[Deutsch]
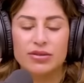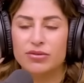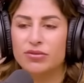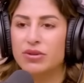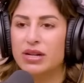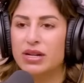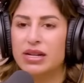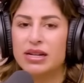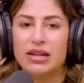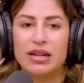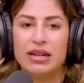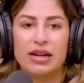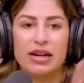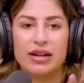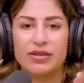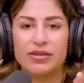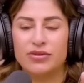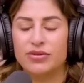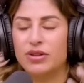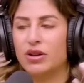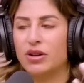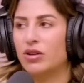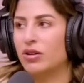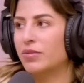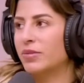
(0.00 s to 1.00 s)
Real
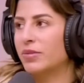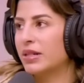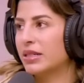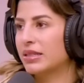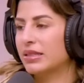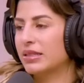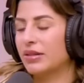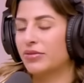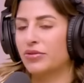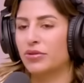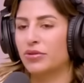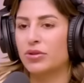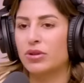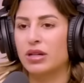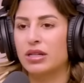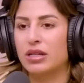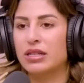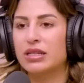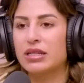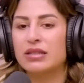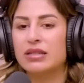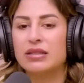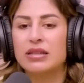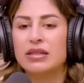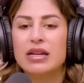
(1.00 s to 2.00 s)
Life, wie auch immer es da früher
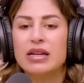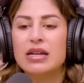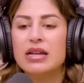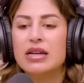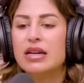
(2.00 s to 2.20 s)
hieß,